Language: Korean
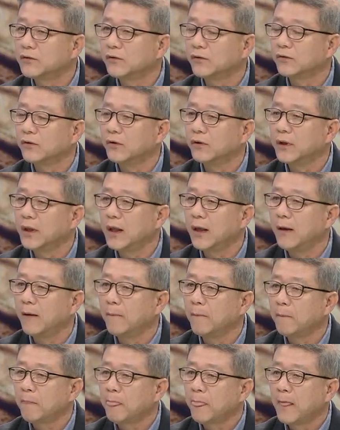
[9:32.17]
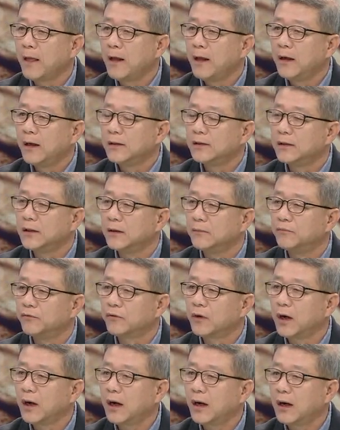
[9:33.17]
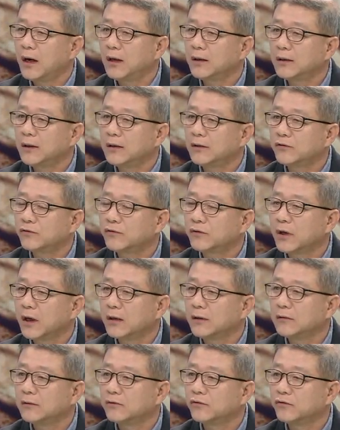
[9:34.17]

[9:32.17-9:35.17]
정도인데 이제 북한의 축산